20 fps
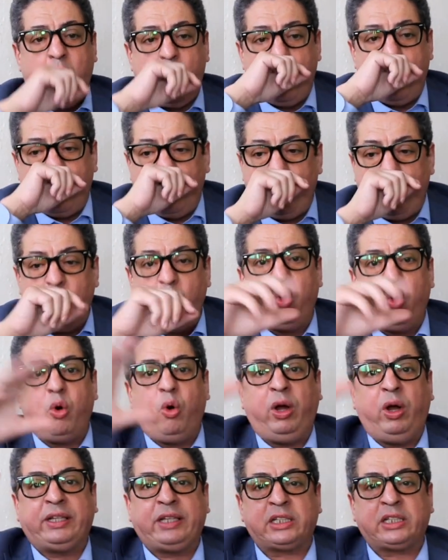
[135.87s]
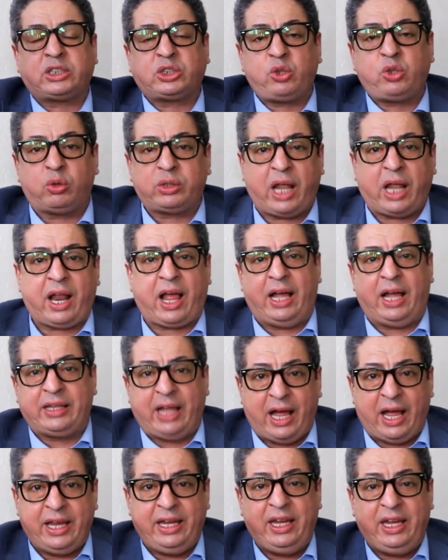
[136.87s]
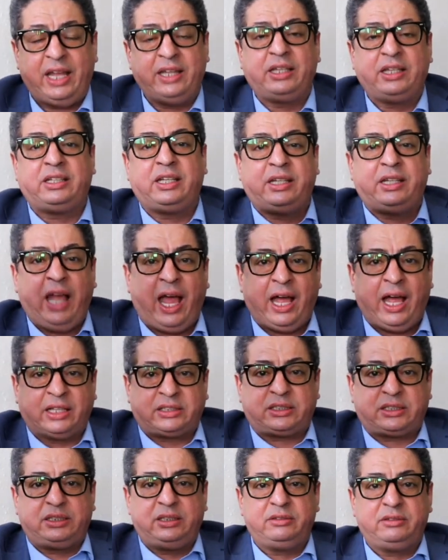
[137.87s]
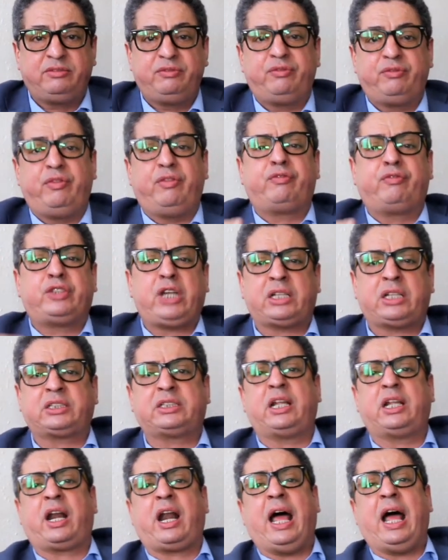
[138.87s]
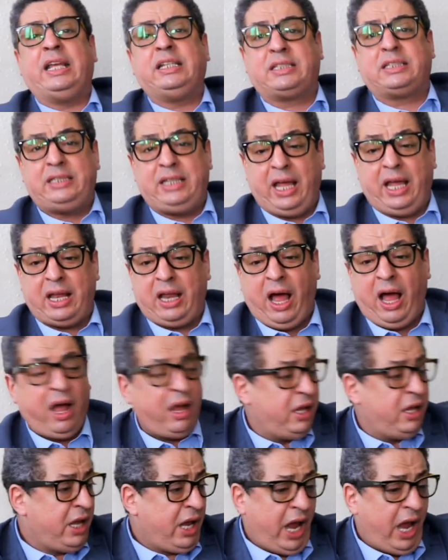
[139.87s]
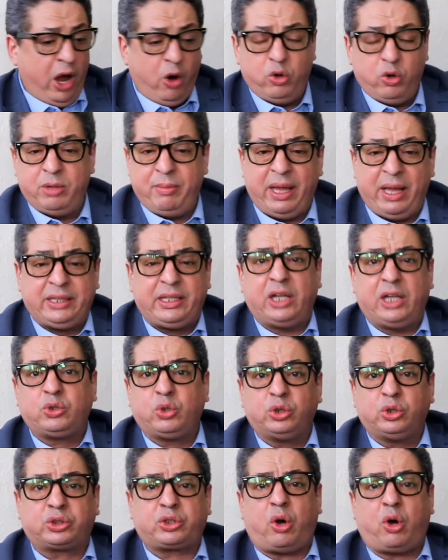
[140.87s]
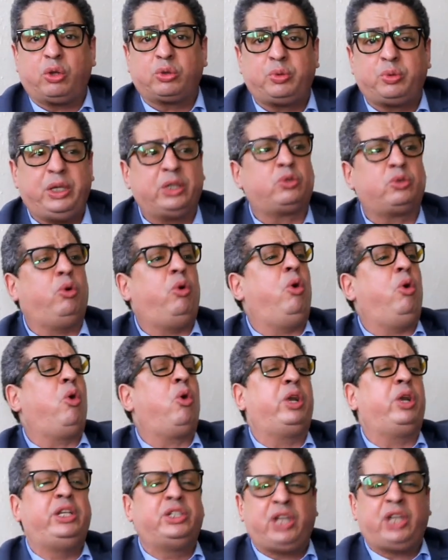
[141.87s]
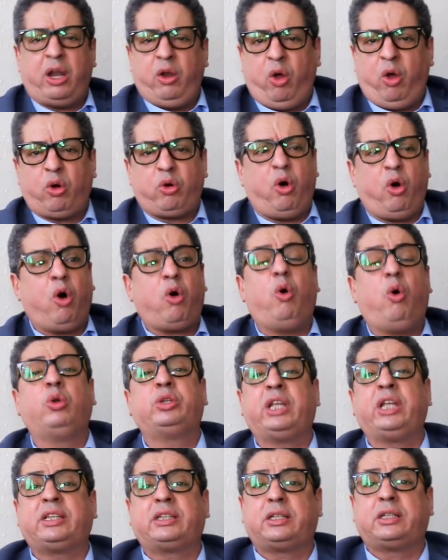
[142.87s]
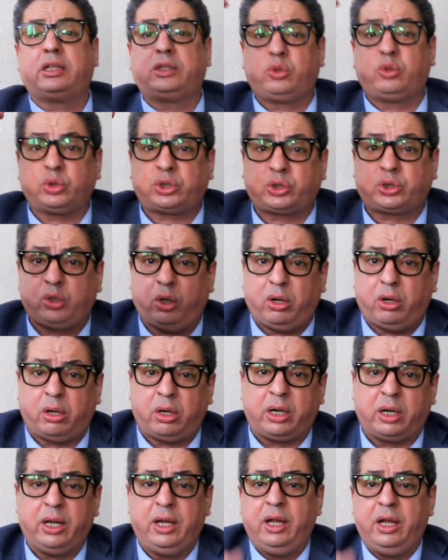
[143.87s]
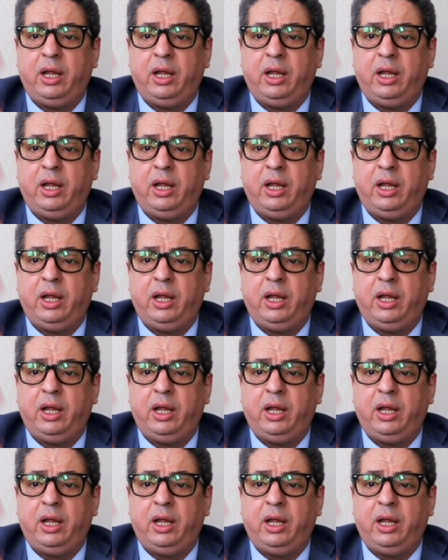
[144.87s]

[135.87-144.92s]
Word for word: وحتى السلطه القضائيه اللي دات في شخص الرئيس ديالها حول الماده جوج 38 ورجال الحقوق وضد الدستور